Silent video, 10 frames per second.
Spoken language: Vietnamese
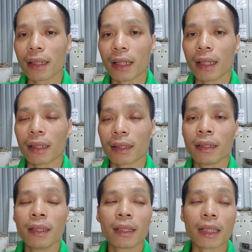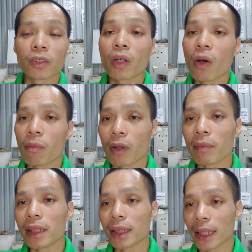à, tại gió đâu mà nó
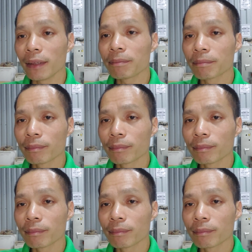bị như thế